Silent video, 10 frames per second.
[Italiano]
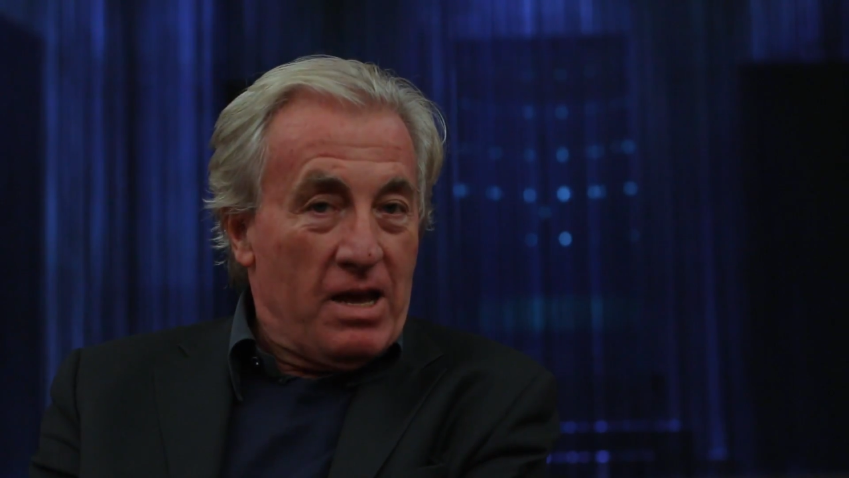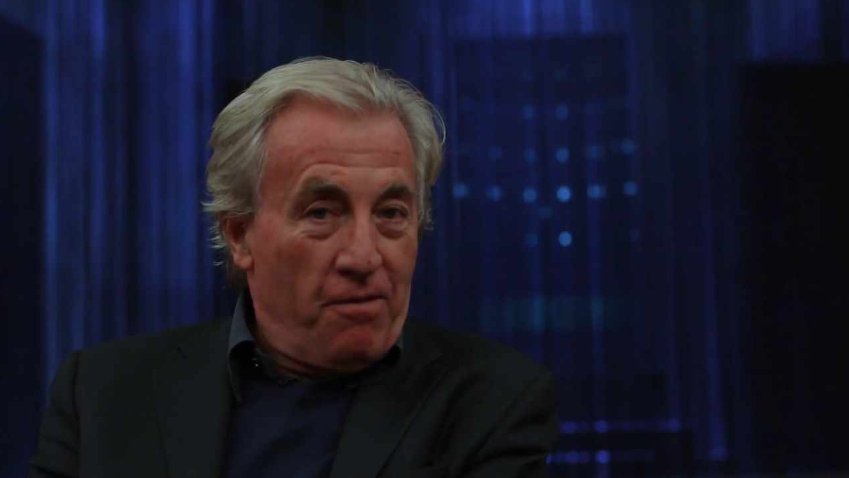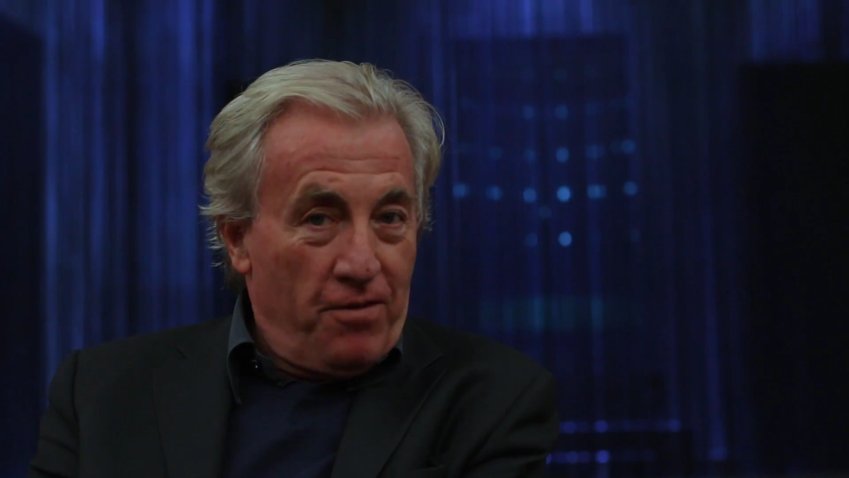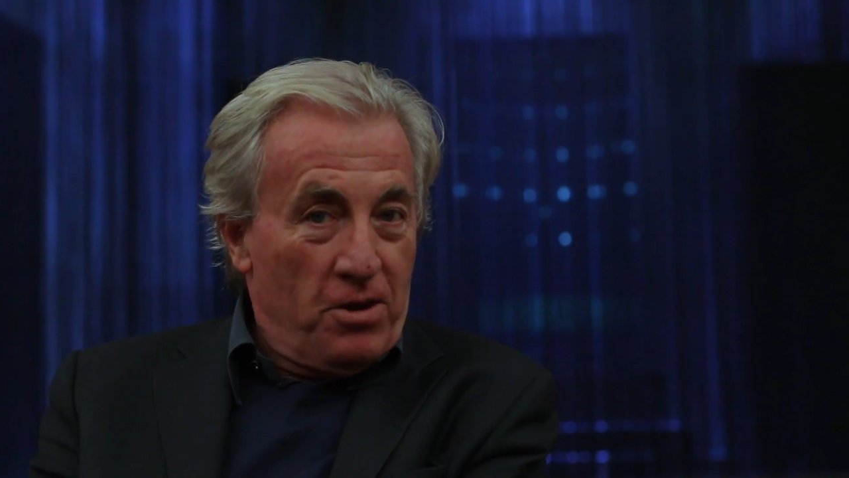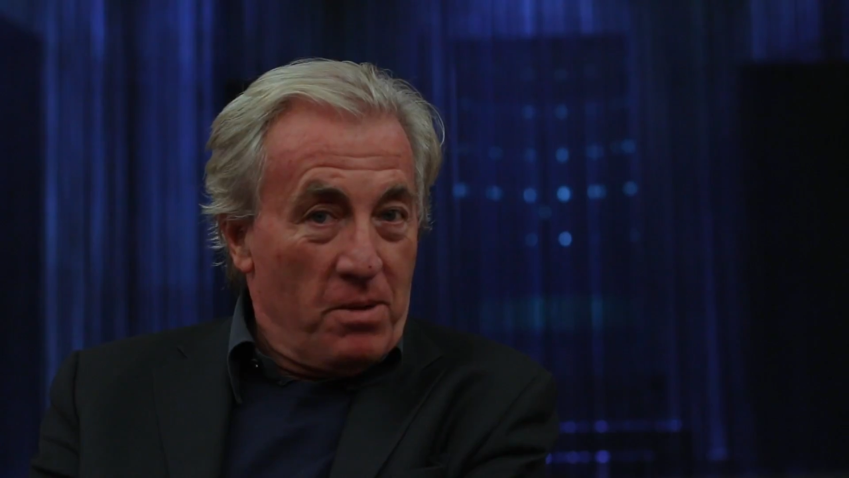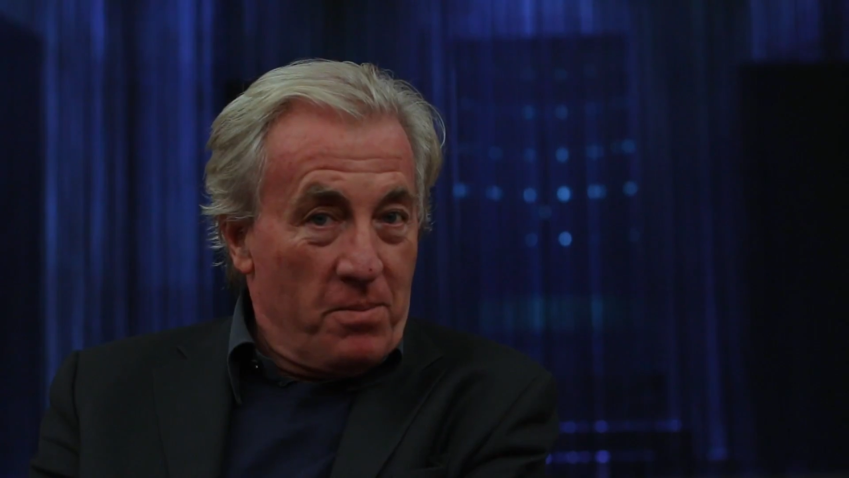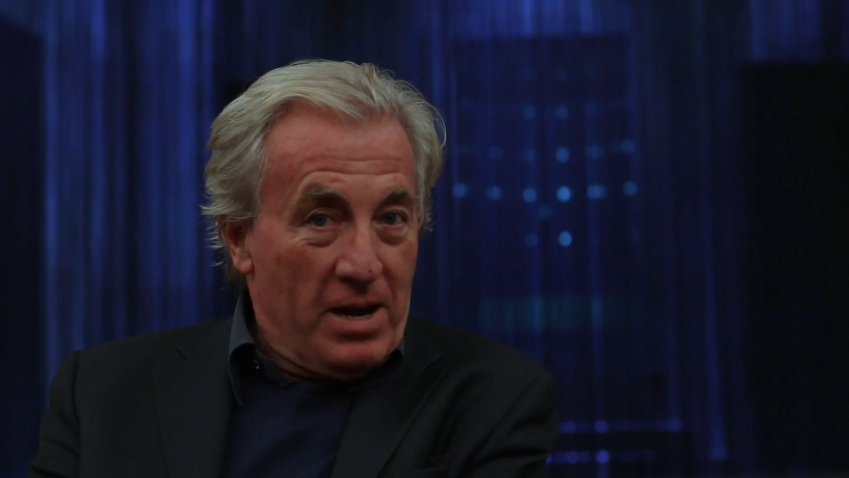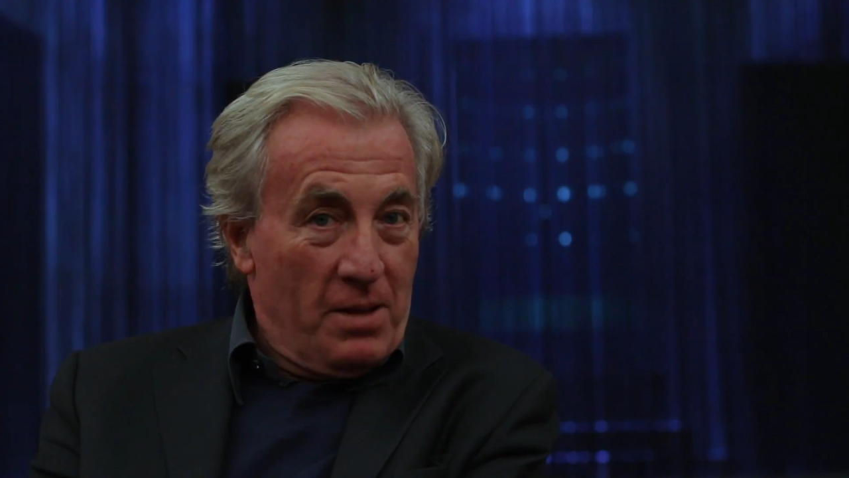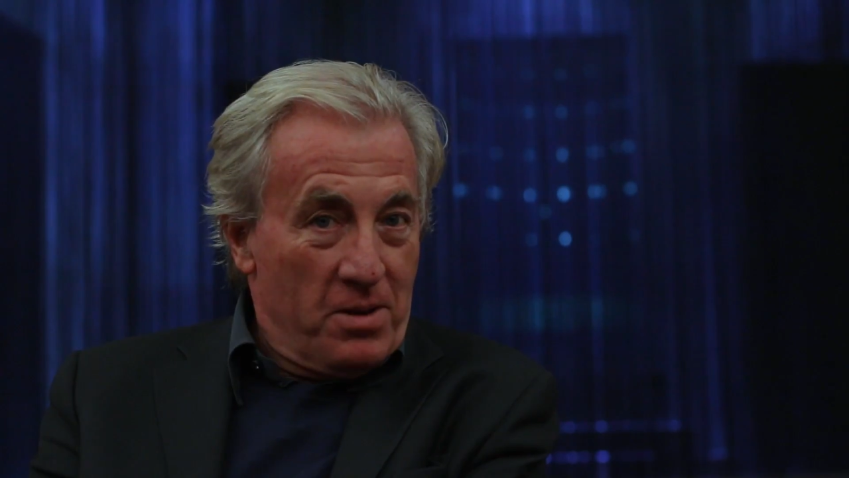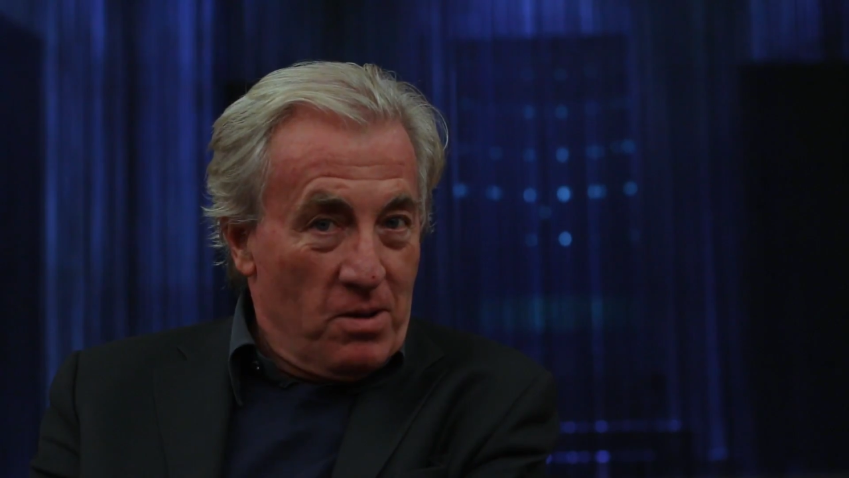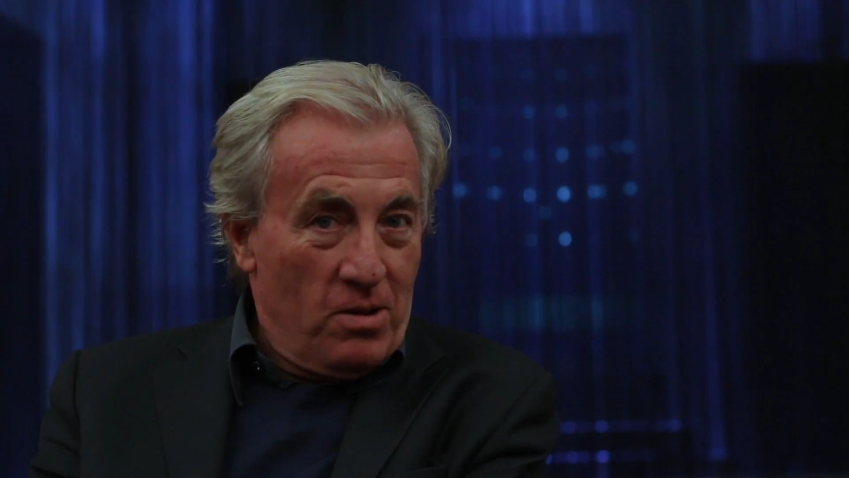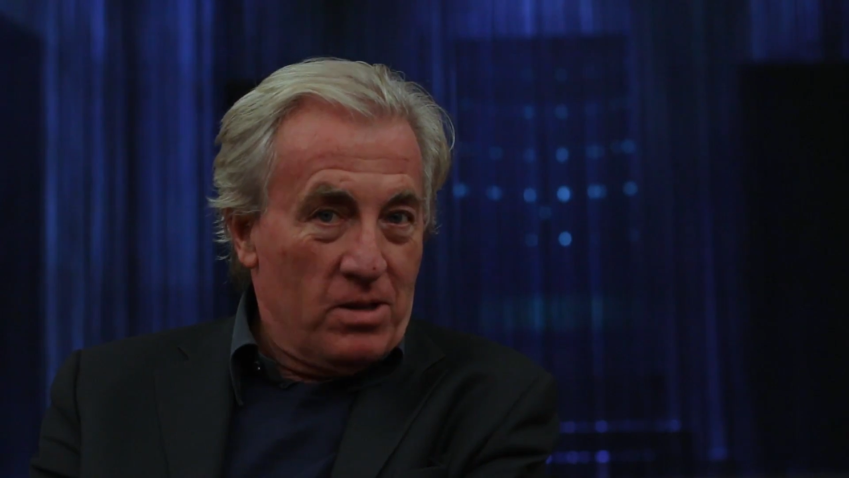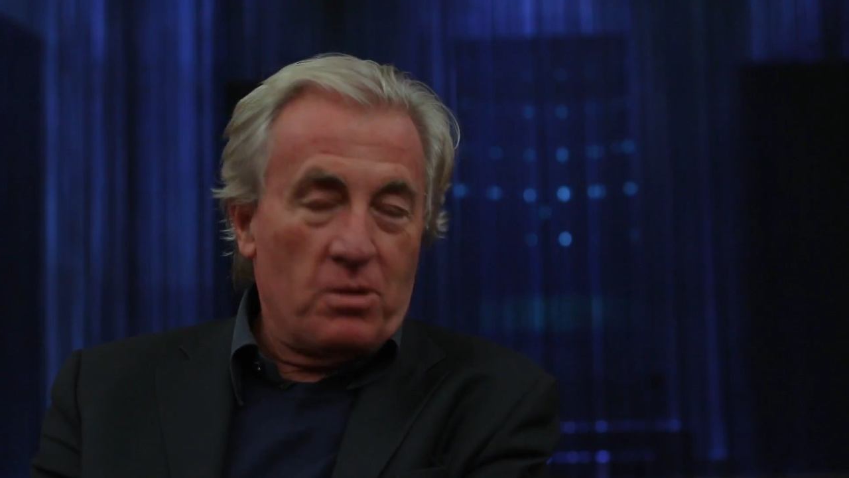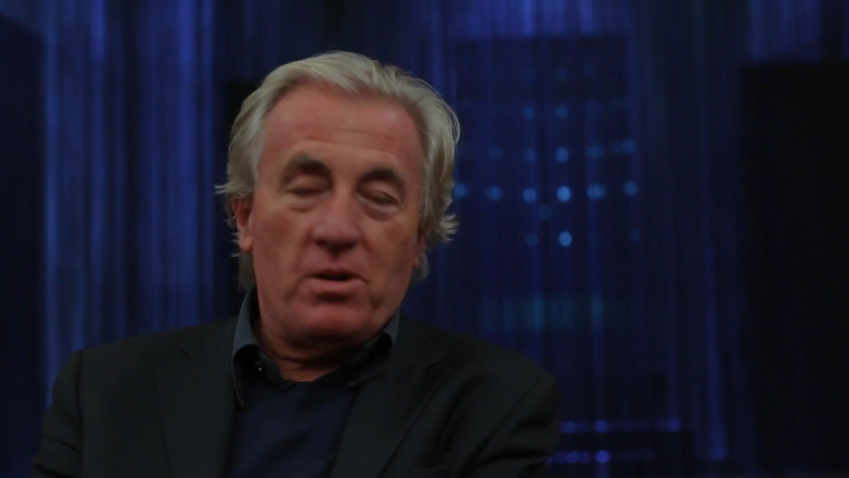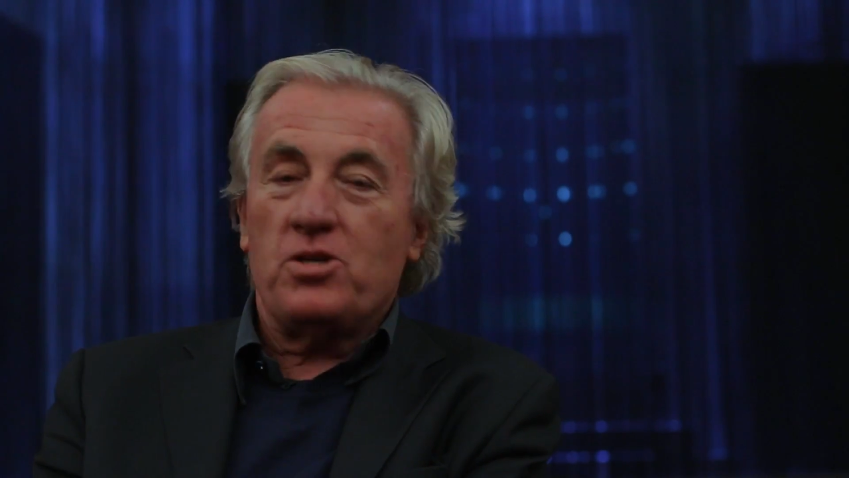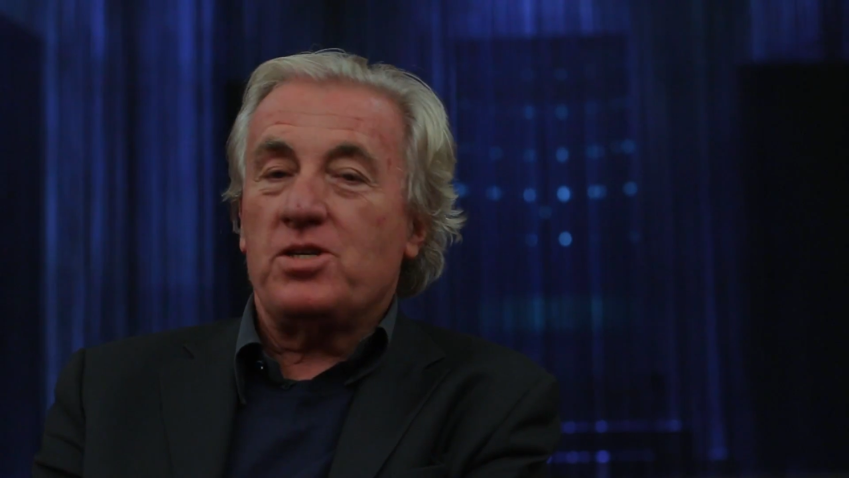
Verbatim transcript: che firma per la prima volta una